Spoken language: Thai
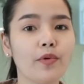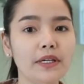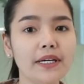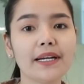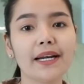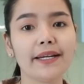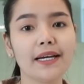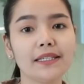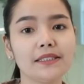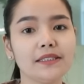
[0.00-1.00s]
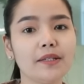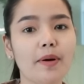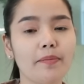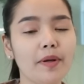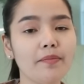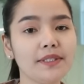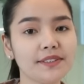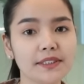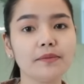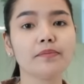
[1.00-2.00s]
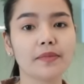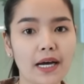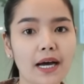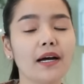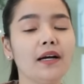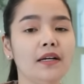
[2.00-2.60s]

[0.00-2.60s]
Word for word: เลือดอะไรเงี้ยถึงจะแบบไม่มีซึมค่ะ